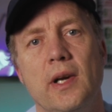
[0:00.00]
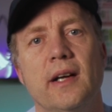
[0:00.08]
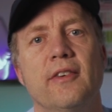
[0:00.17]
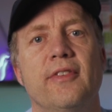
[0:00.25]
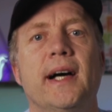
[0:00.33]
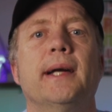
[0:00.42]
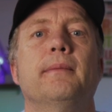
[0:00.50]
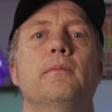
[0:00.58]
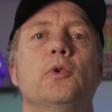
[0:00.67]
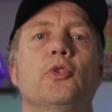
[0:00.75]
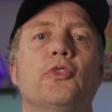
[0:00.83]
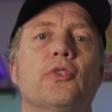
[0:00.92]
lange warten
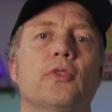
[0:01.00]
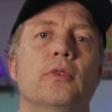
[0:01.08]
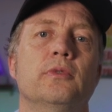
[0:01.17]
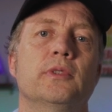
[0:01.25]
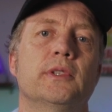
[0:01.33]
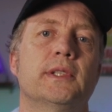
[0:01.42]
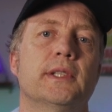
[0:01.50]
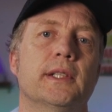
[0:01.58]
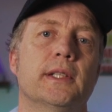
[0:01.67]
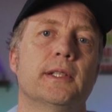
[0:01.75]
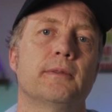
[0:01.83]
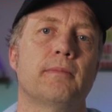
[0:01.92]
muss und
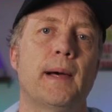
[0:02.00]
ähm,